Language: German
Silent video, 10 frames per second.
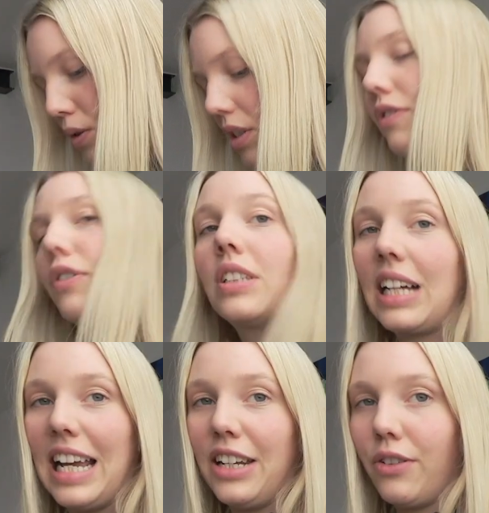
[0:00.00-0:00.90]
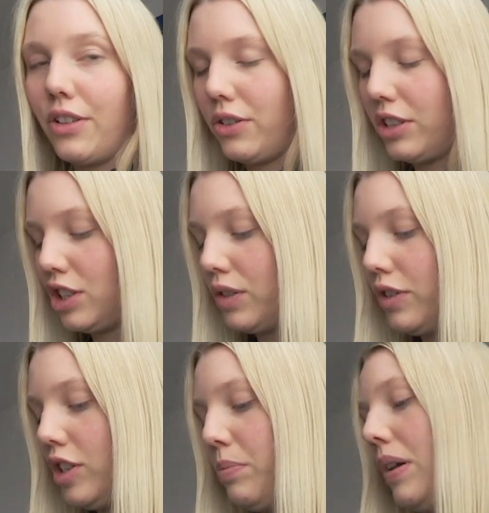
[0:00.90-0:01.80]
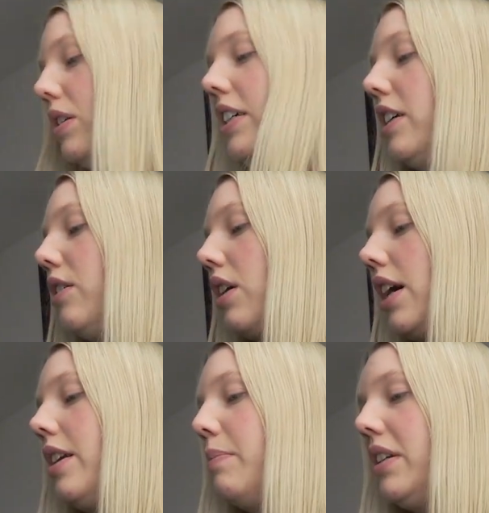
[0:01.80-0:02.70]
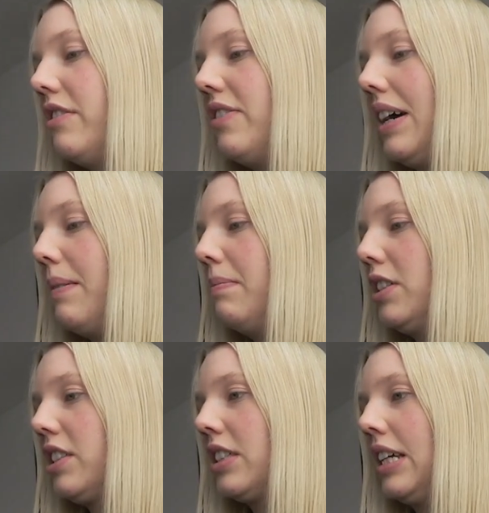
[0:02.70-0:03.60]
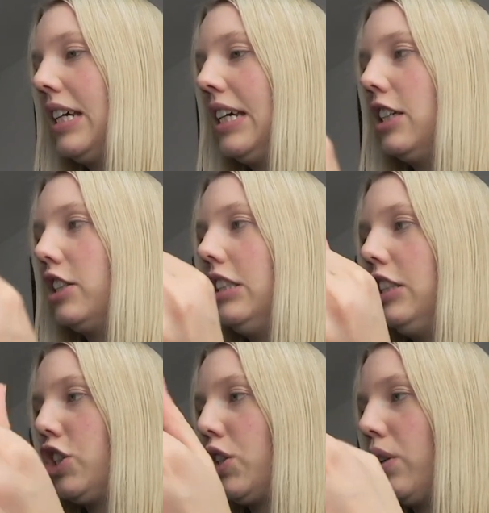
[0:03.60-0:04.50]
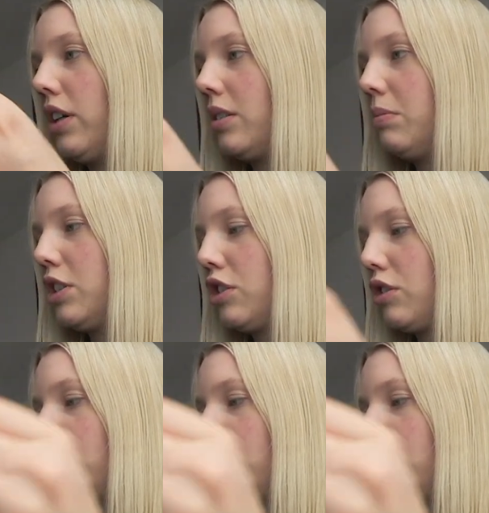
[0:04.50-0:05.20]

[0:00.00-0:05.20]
Und für 3,99 für die Pauline noch ein mintfarbenes T-Shirt mit